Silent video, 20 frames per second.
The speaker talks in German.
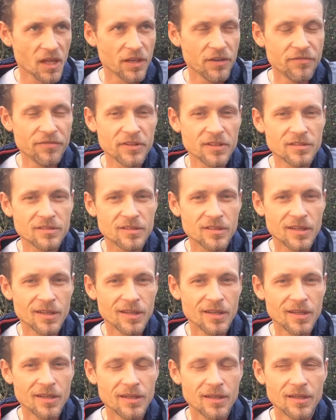ich finde,
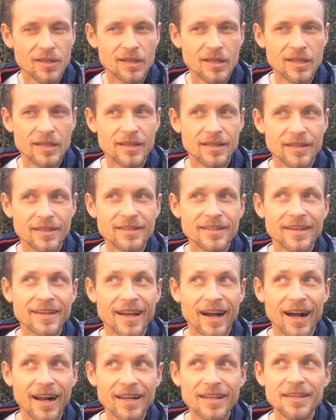ich
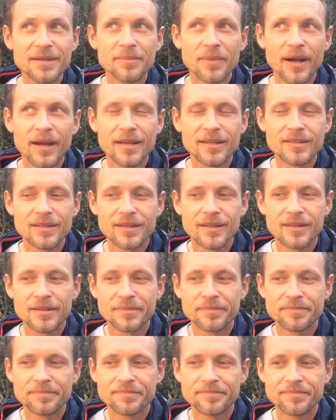denke allgemein,
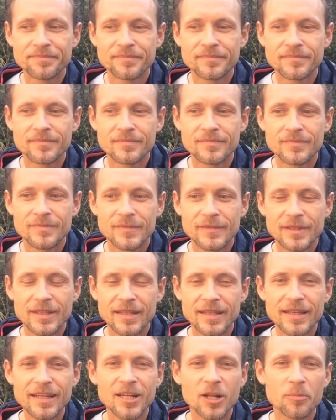ähm,
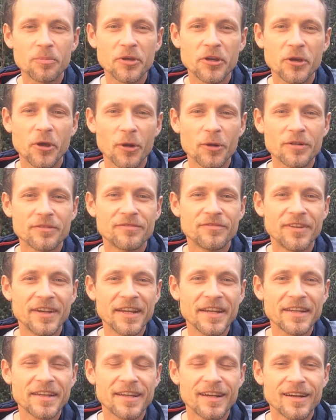ich glaube, wir können
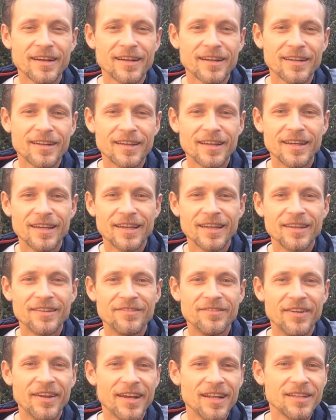weniger
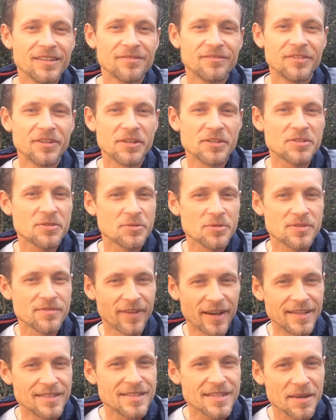wählen, wie es uns
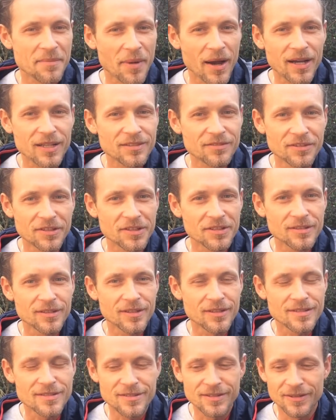weiß gemacht wird.
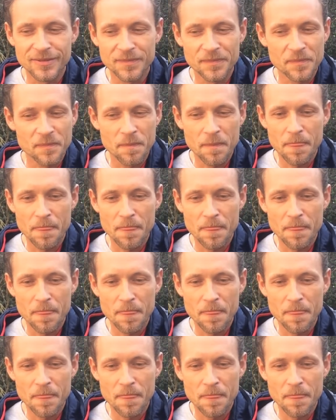Also